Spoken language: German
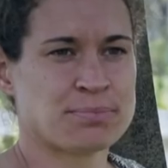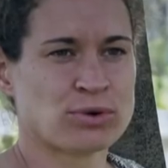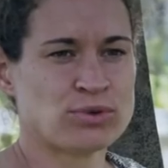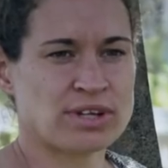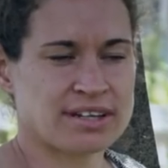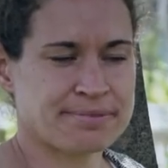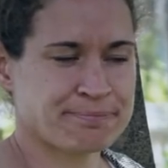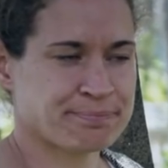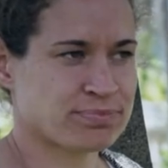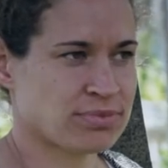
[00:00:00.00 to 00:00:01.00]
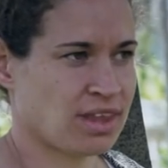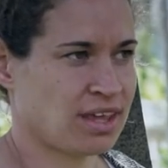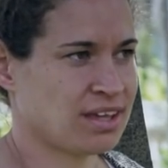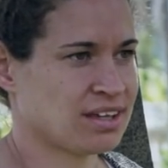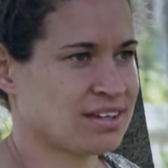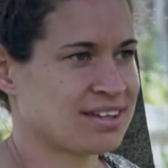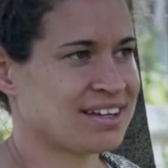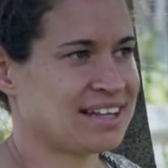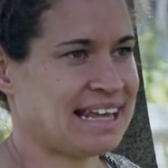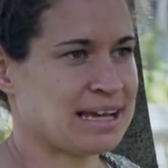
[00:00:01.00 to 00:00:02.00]
Brüdern
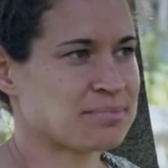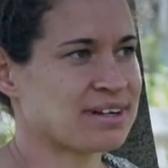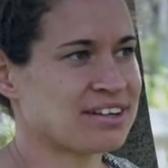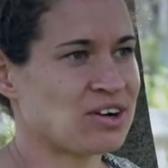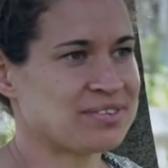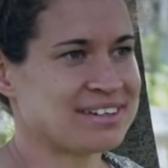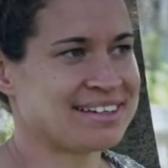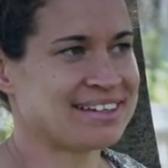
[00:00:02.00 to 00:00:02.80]
lernt man, glaube